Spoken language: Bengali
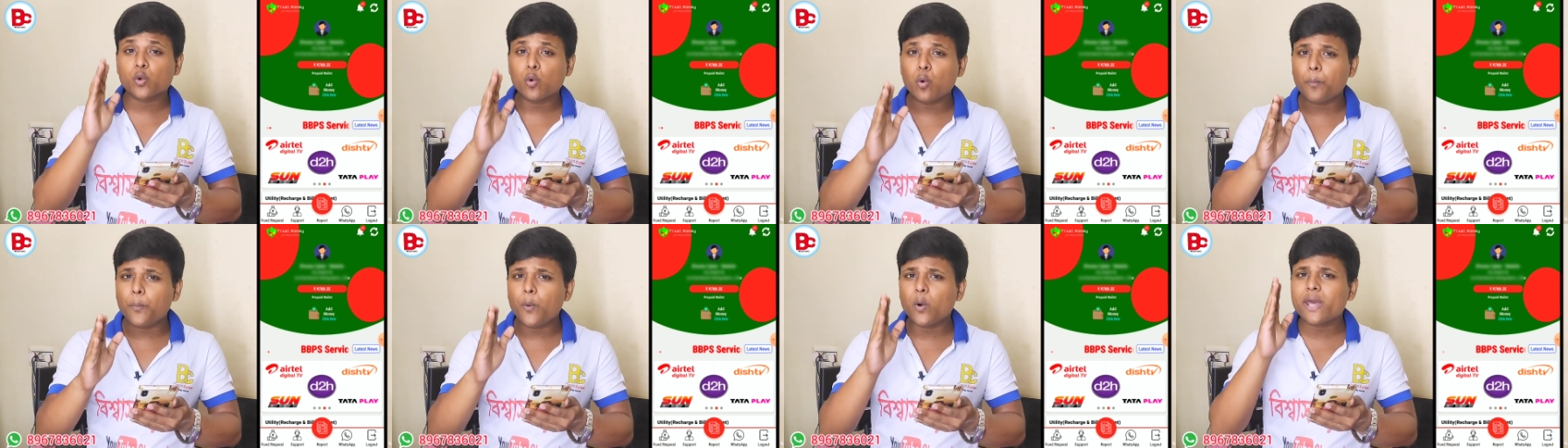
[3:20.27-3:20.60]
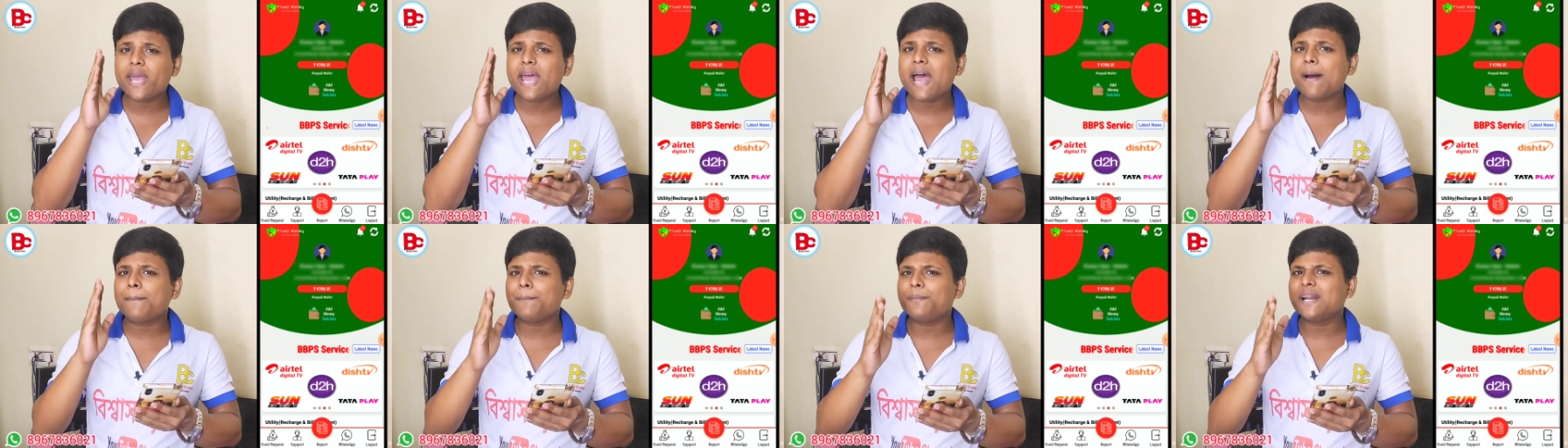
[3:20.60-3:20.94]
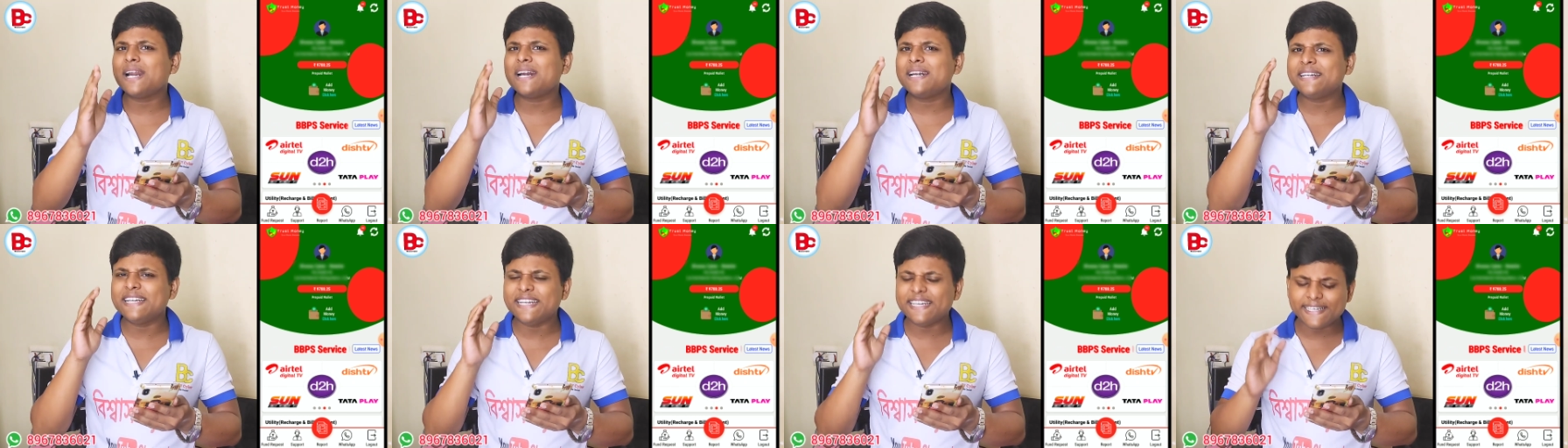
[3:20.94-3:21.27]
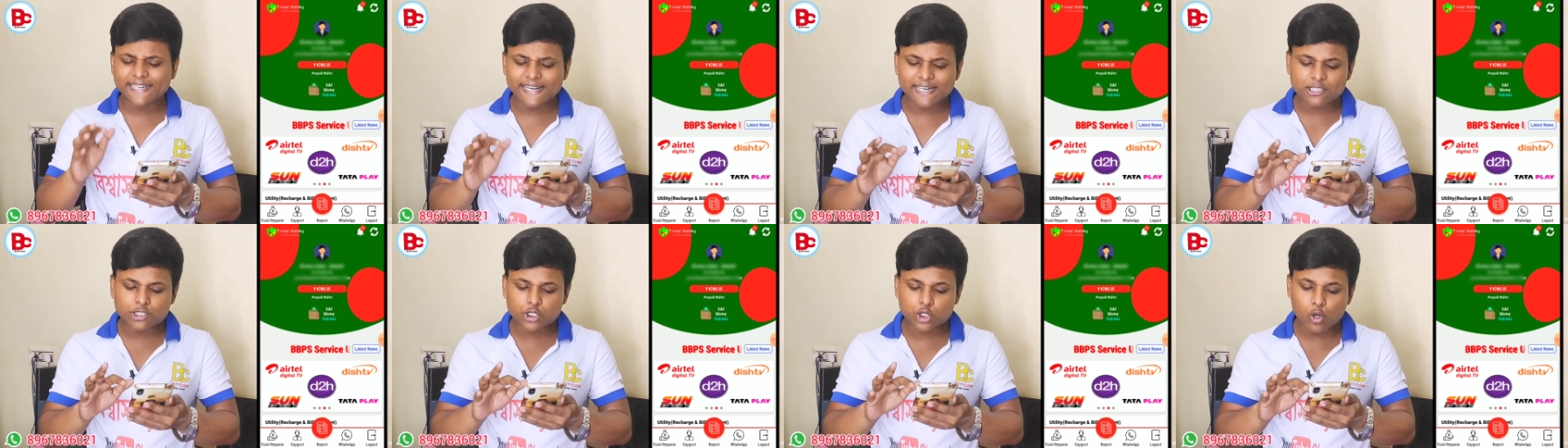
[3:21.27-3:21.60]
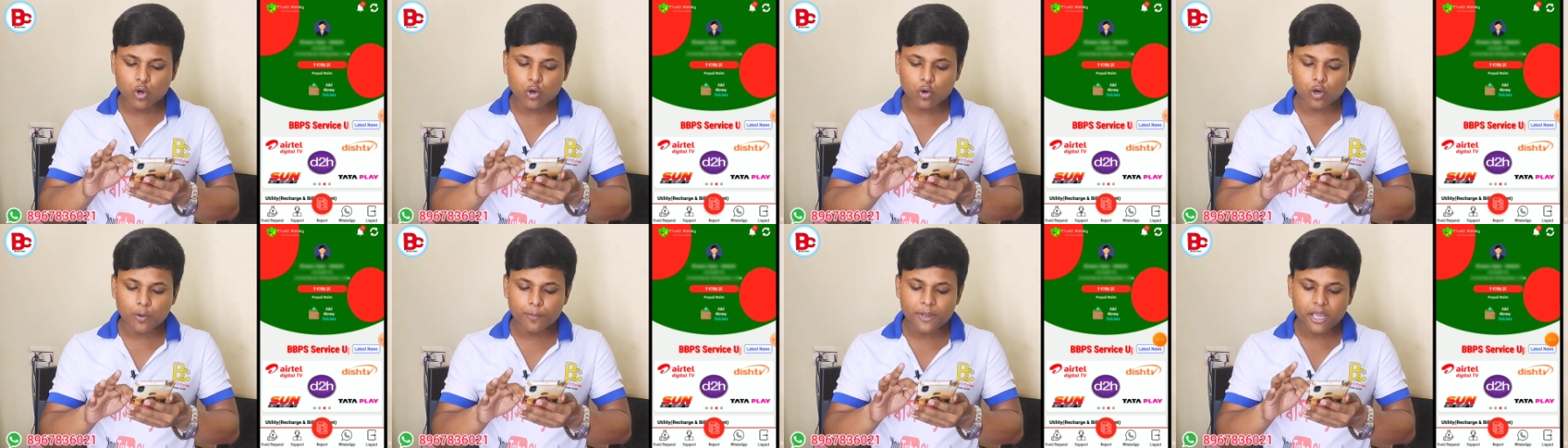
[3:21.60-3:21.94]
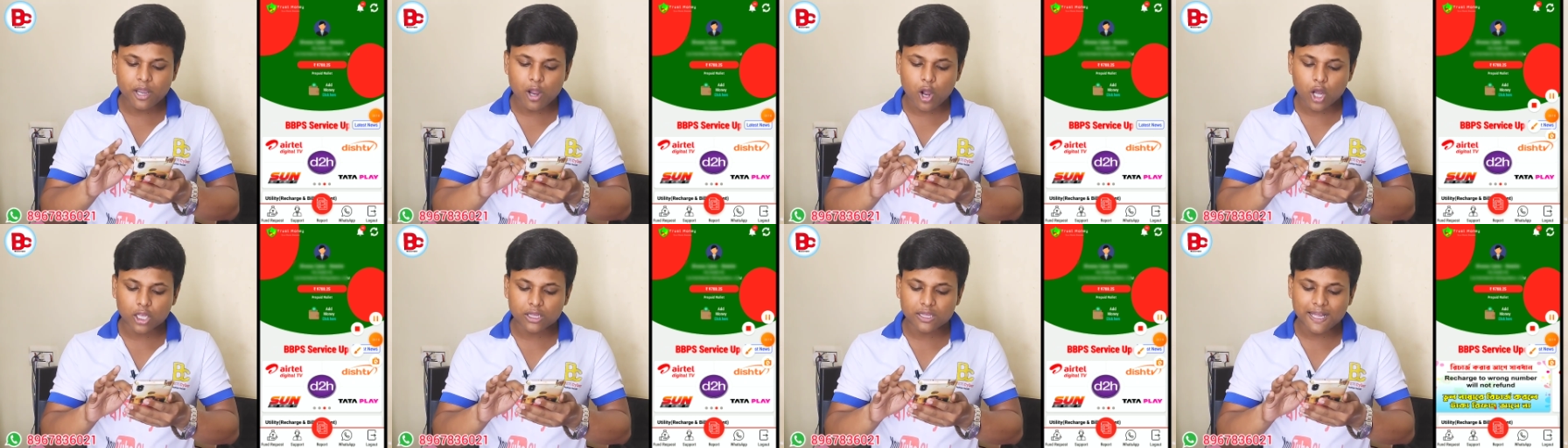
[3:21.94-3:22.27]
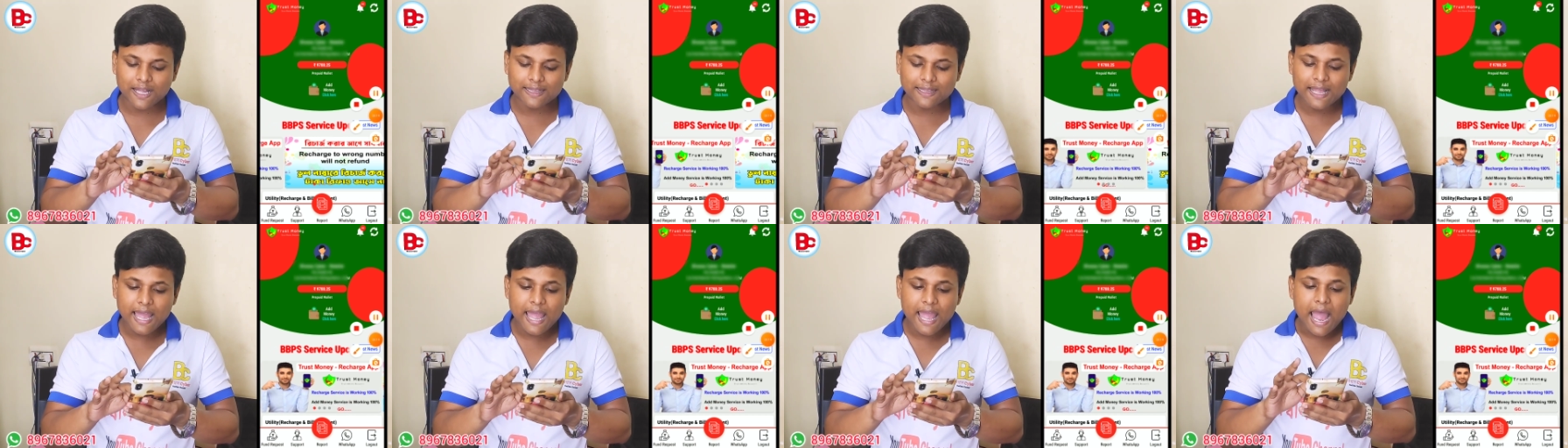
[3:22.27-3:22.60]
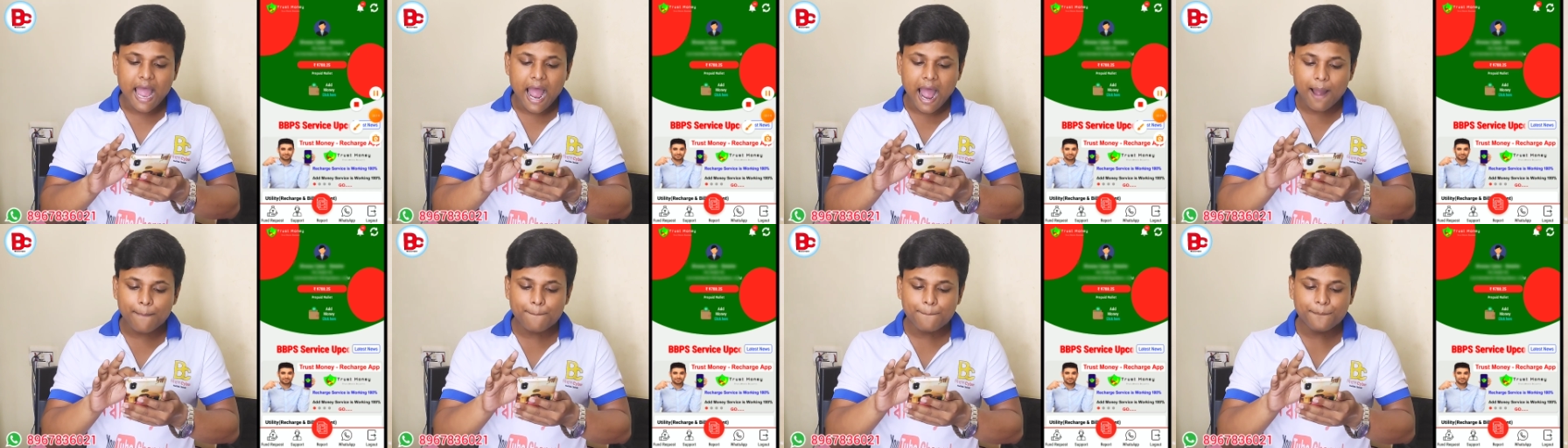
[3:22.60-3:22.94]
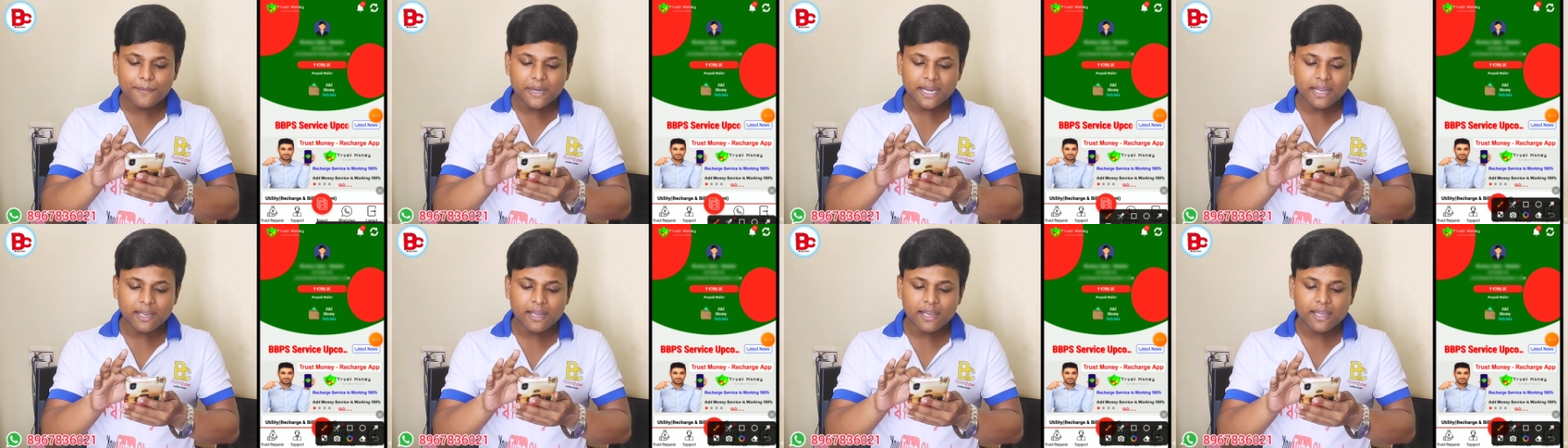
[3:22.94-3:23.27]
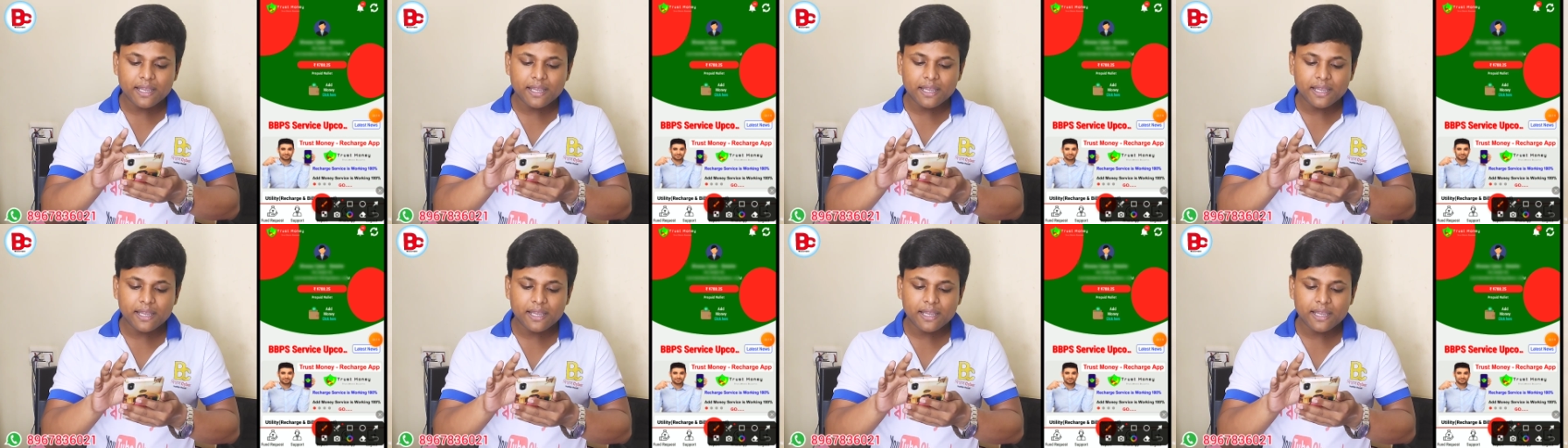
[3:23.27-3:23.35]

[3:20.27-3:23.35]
উপরে আপনার ডিটেল শো করবে অর্থাৎ আপনি